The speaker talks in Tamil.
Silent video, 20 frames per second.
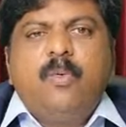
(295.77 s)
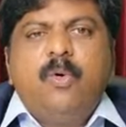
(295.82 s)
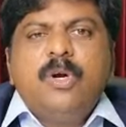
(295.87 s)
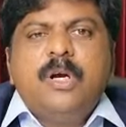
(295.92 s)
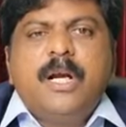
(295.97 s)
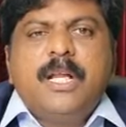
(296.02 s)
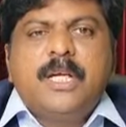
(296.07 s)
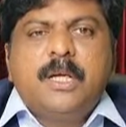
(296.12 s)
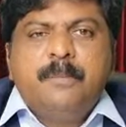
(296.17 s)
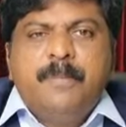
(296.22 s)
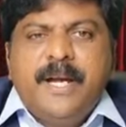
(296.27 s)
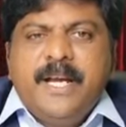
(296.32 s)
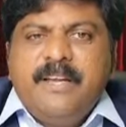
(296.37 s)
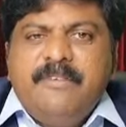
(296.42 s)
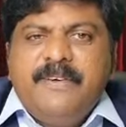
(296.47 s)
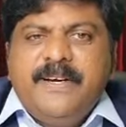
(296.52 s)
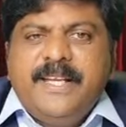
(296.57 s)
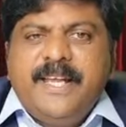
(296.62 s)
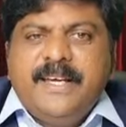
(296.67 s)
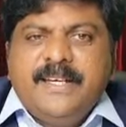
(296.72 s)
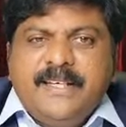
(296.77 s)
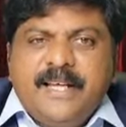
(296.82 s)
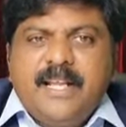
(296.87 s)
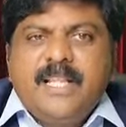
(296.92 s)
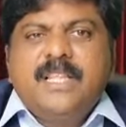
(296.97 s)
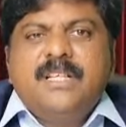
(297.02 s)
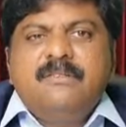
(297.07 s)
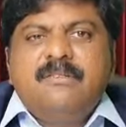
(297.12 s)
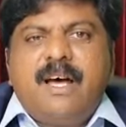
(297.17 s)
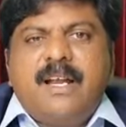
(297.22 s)
உங்களுக்கு பெனிஃபிட்
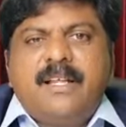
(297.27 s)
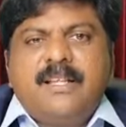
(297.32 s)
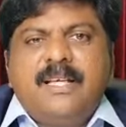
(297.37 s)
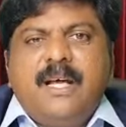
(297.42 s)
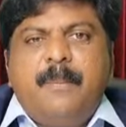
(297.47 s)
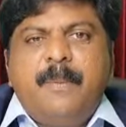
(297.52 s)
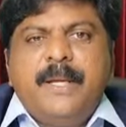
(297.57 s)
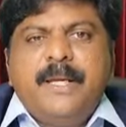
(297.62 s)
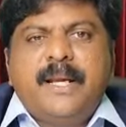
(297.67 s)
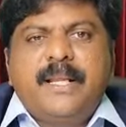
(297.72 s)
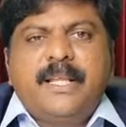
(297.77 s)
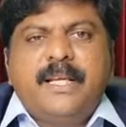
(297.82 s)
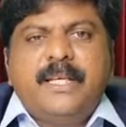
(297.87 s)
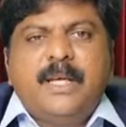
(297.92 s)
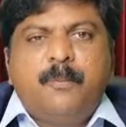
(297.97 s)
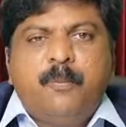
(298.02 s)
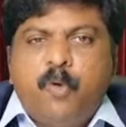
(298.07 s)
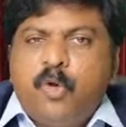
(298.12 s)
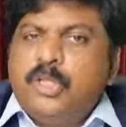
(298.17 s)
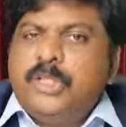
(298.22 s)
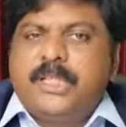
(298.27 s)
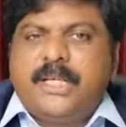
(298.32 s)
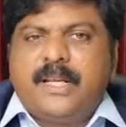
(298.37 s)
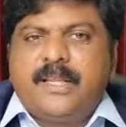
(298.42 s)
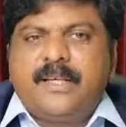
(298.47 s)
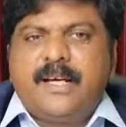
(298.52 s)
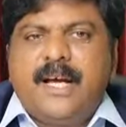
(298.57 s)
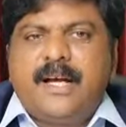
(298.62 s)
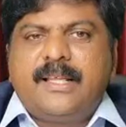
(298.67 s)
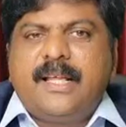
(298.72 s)
எங்கேருந்து வருது அப்படிங்கிறத நீங்கள்
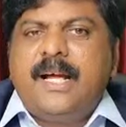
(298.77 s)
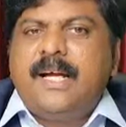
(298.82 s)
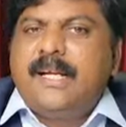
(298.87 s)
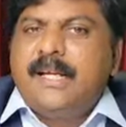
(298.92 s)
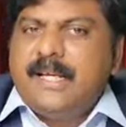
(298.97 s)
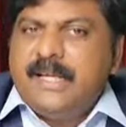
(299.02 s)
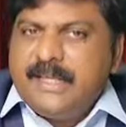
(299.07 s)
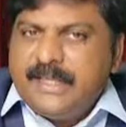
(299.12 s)
புரிஞ்சுக்கிறதுக்காக தான்